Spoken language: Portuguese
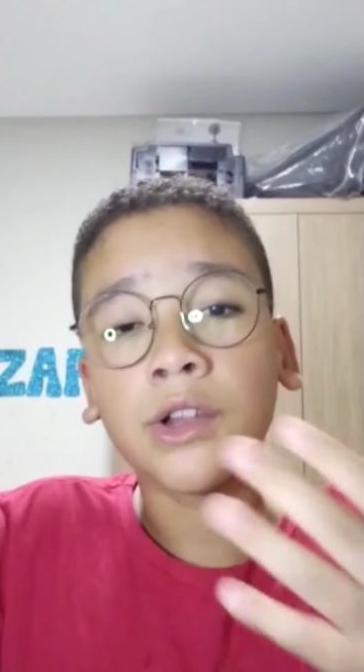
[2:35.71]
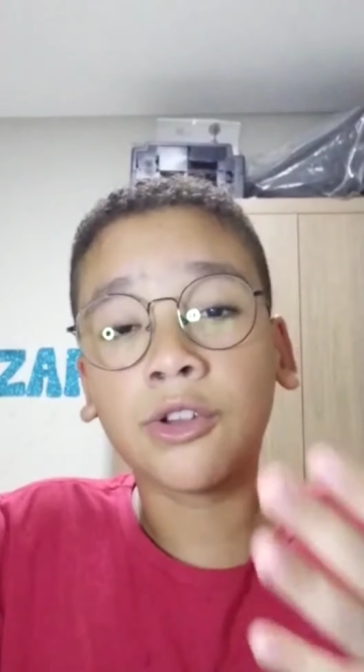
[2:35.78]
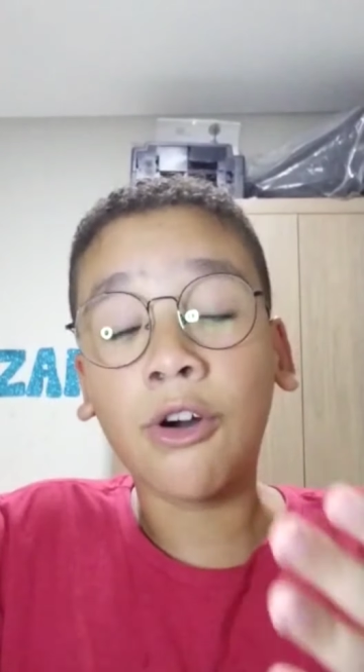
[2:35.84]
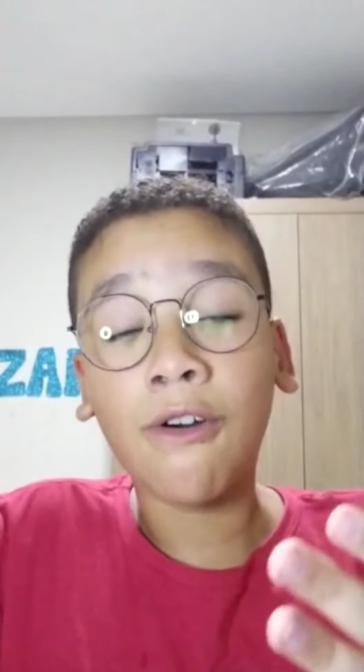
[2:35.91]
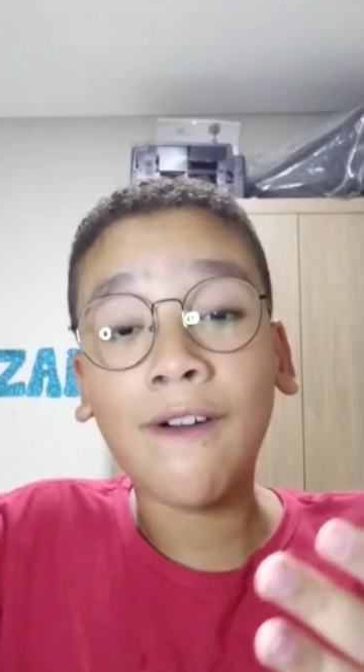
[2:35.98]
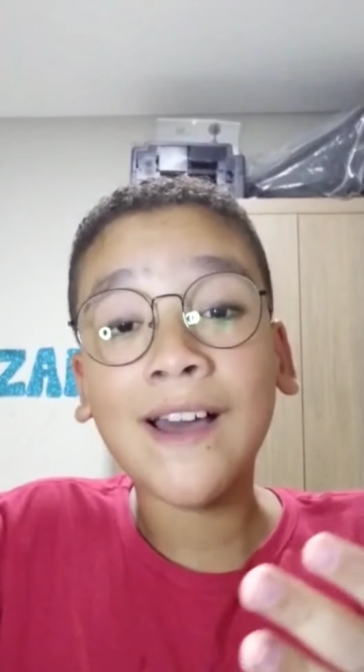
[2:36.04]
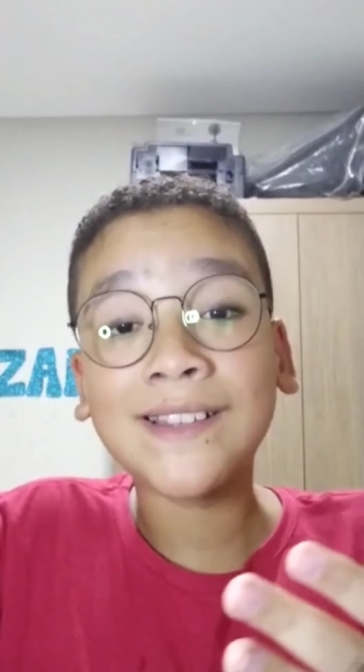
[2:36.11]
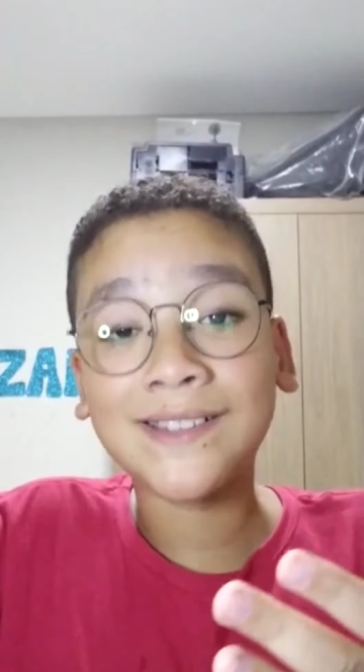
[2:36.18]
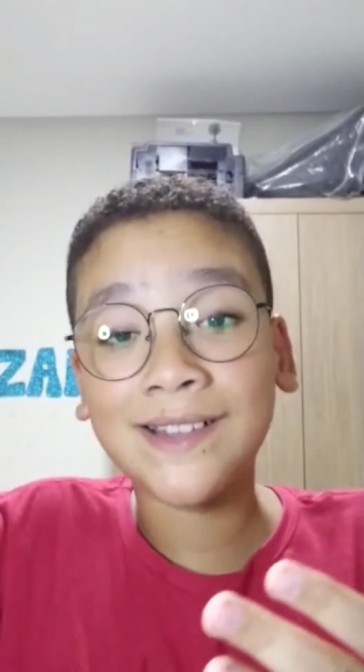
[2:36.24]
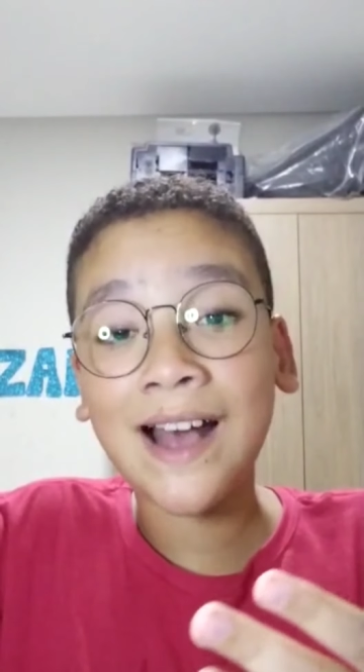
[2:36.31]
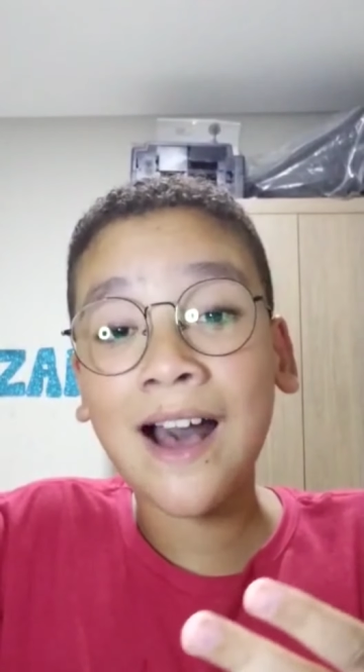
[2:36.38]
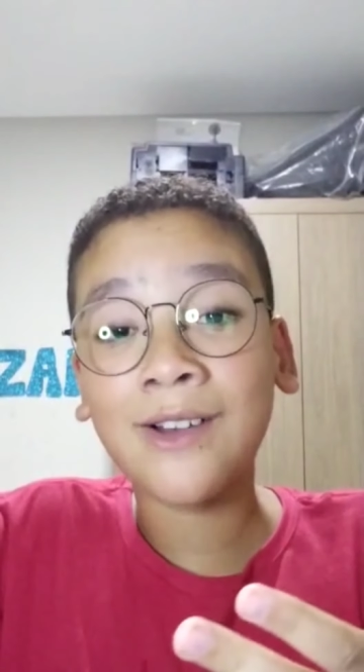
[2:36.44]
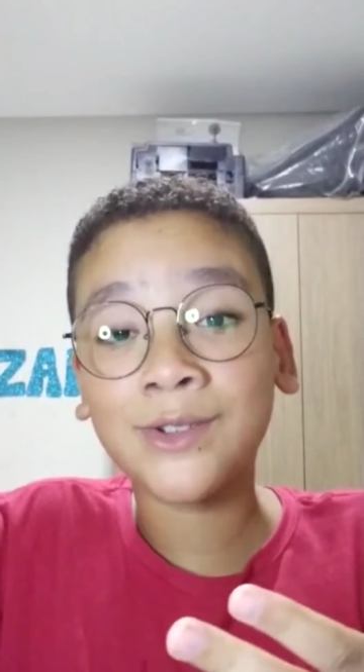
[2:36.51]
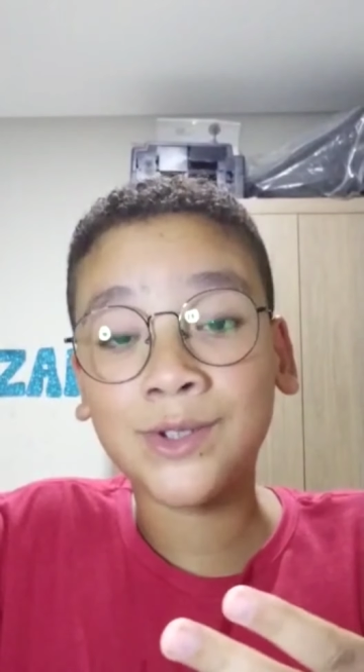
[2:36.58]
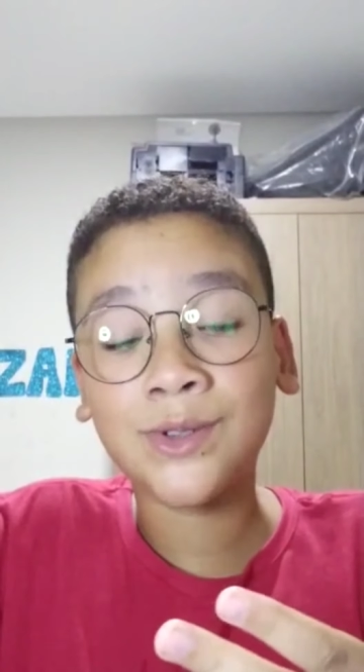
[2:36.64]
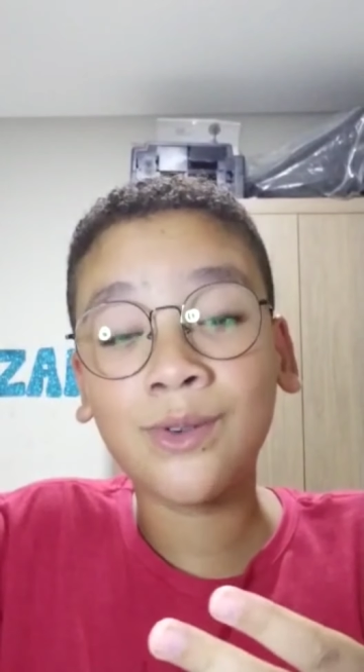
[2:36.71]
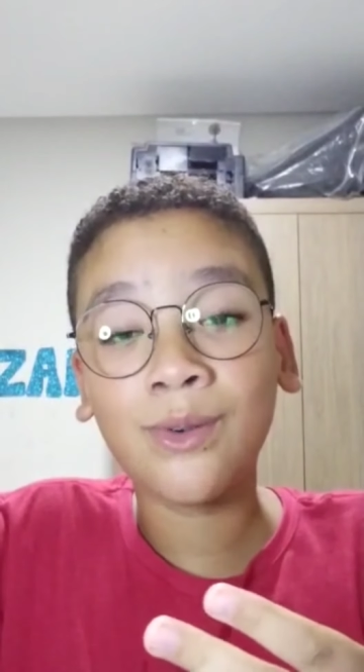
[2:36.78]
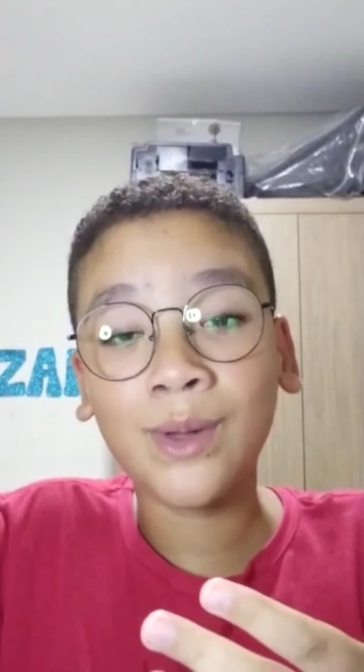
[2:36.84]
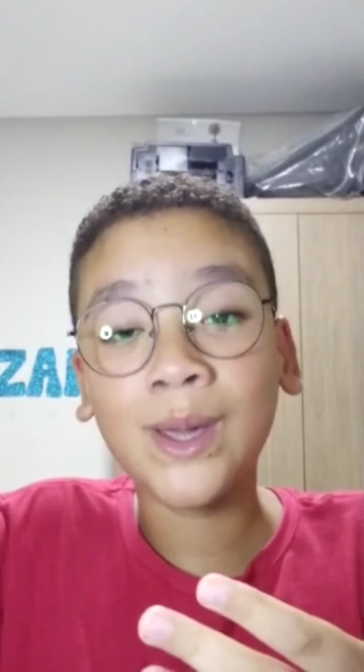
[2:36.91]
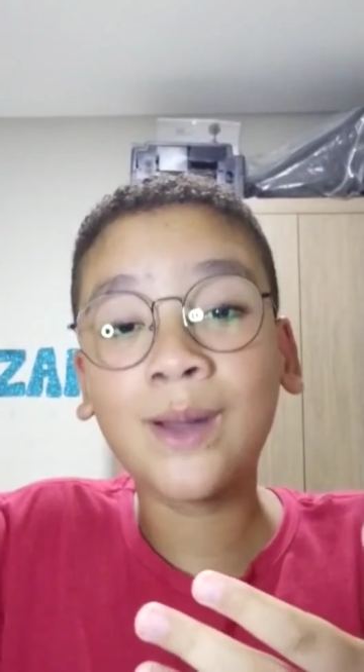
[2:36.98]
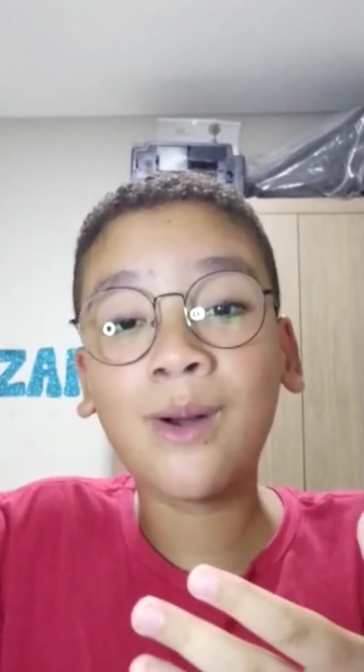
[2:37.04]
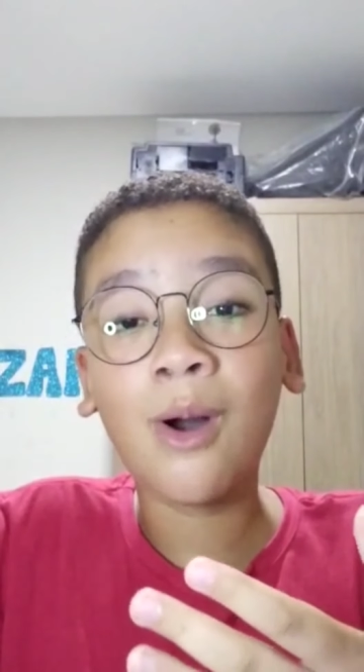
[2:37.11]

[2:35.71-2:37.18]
Tô exausto e